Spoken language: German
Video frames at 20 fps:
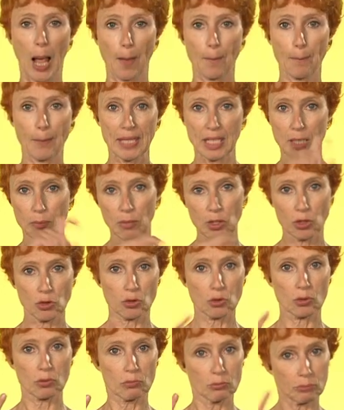Und
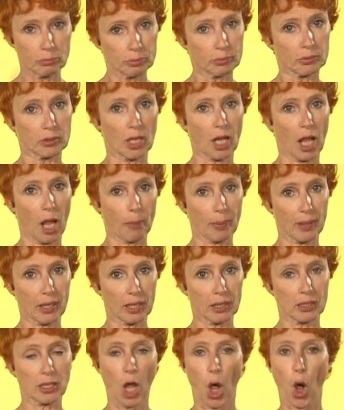da gibt es dann schon so
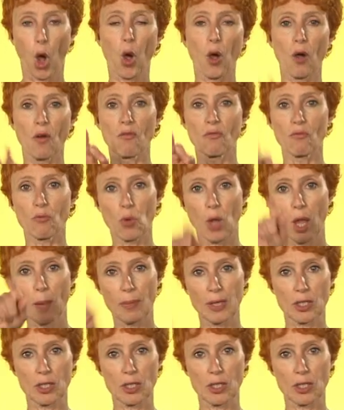einen Berührungspunkt,